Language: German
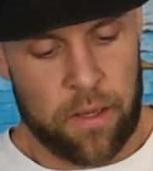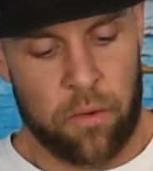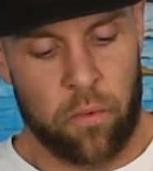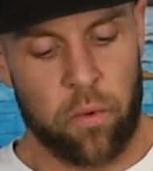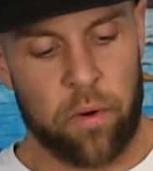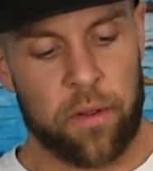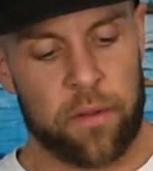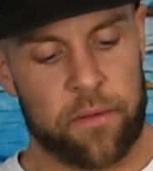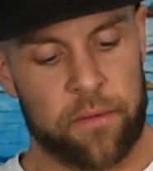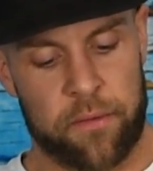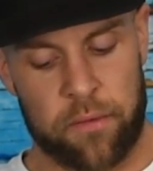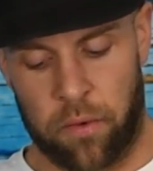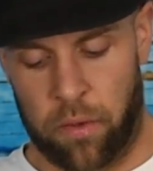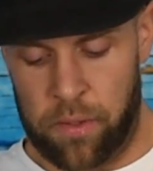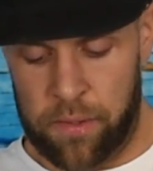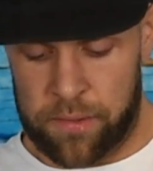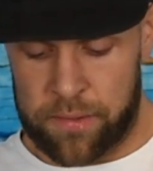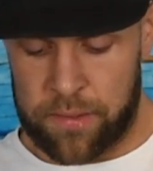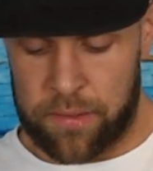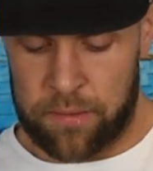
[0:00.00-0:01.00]
Oder
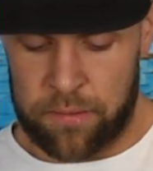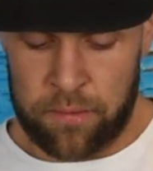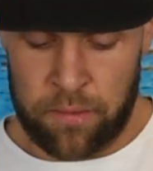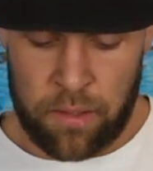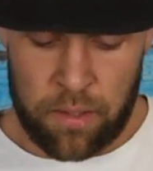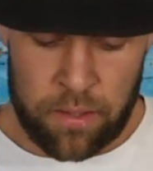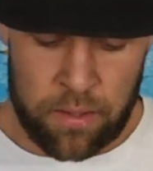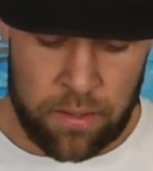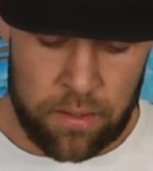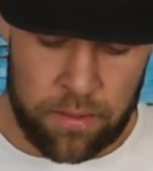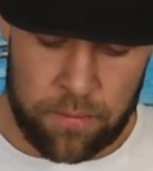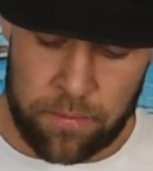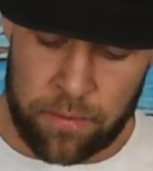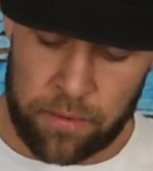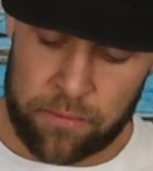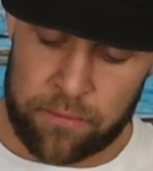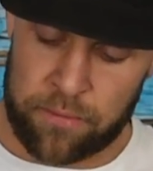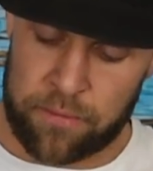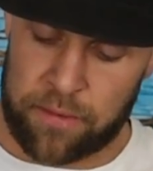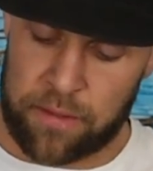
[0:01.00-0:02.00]
sollten.
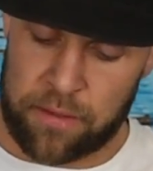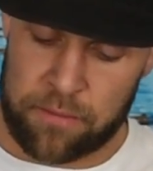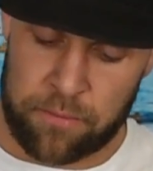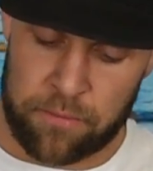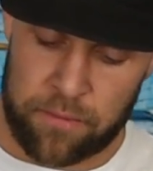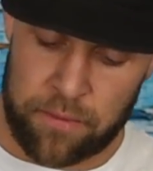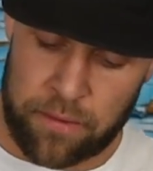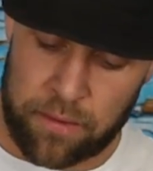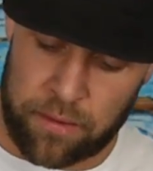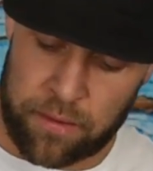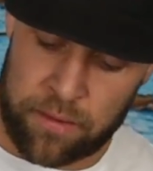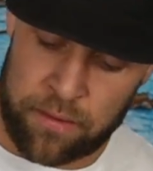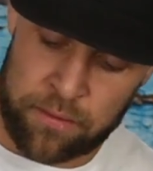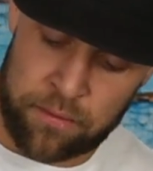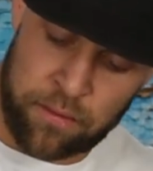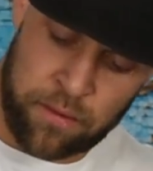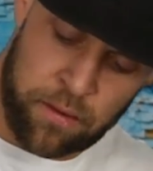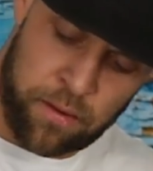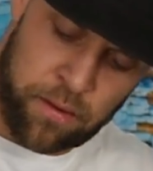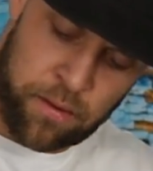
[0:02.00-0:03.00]
Packen wir sie erstmal wieder
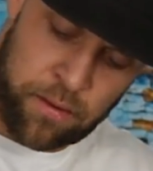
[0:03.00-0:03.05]
rein.